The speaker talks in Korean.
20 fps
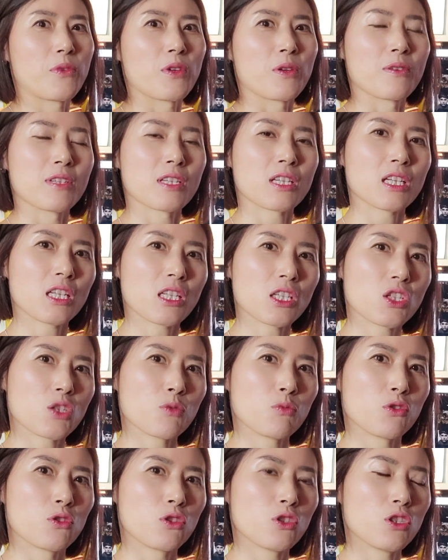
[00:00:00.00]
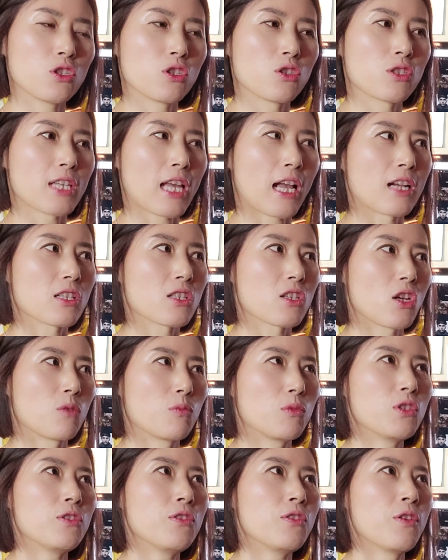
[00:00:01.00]
네, 시리즈물은
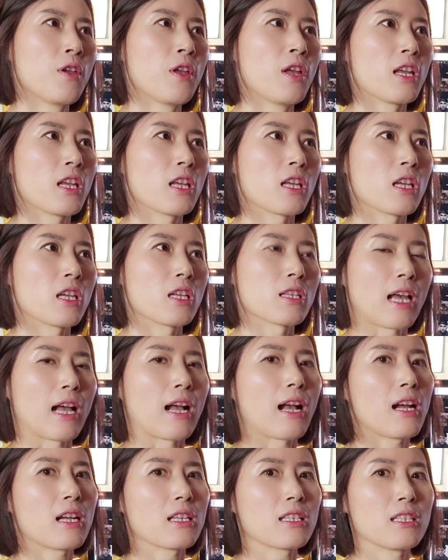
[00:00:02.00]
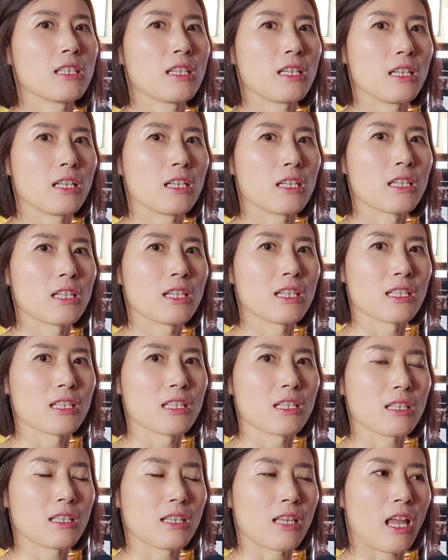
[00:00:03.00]
장점은 이 작가들이 글을
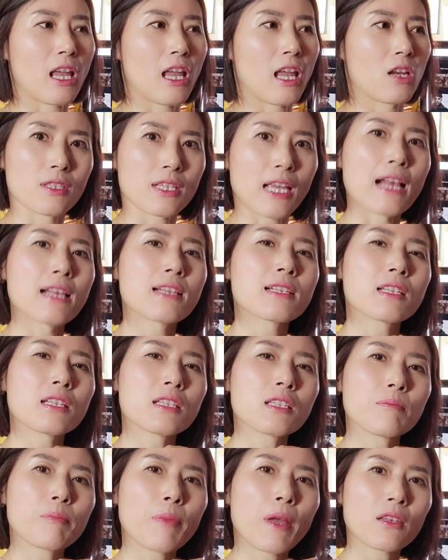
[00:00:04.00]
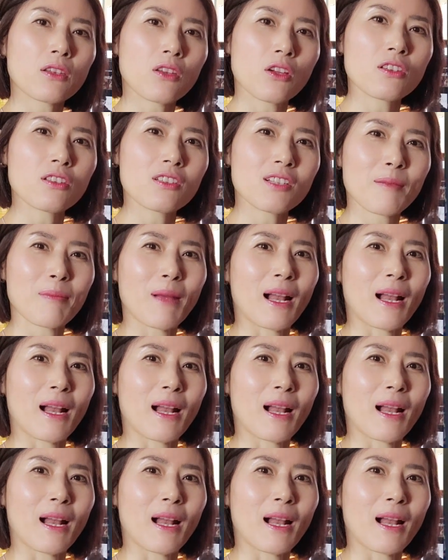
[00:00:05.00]
쓸 때 잘 쓰는 패턴들의